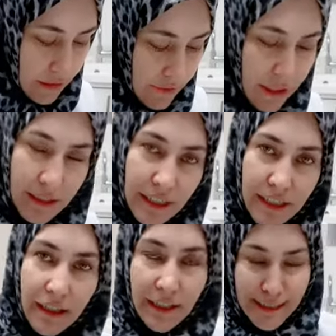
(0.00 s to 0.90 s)
Ee,
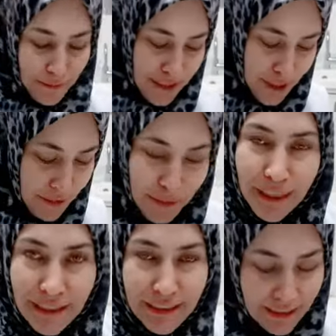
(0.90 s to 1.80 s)
bunları özel rezin
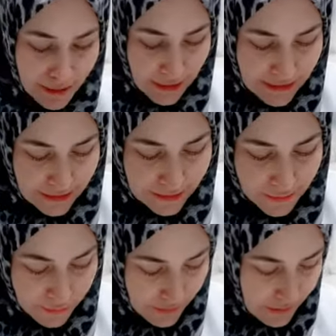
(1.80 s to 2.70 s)
yapıştırıcılarla
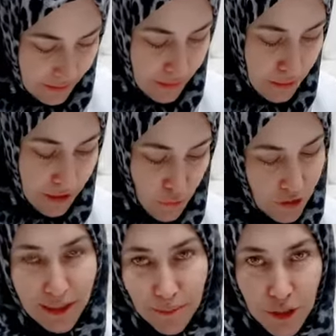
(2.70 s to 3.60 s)
yapıştırıyoruz. Ben
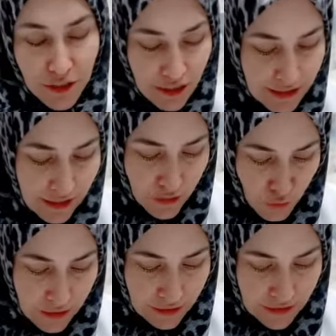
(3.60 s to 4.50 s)
şimdi burada gördüğünüz
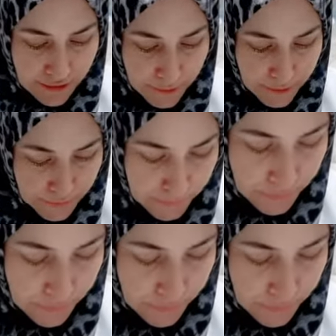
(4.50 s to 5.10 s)
gibi içerisinde